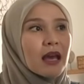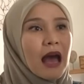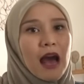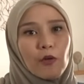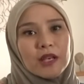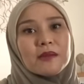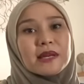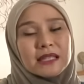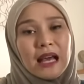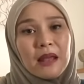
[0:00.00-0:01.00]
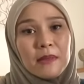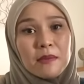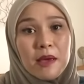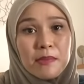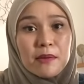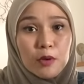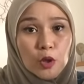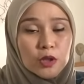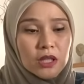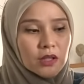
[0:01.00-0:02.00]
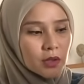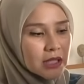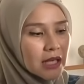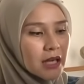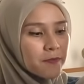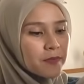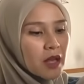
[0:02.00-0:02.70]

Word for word: aku aja masih ngalamin baby blues gitu jadi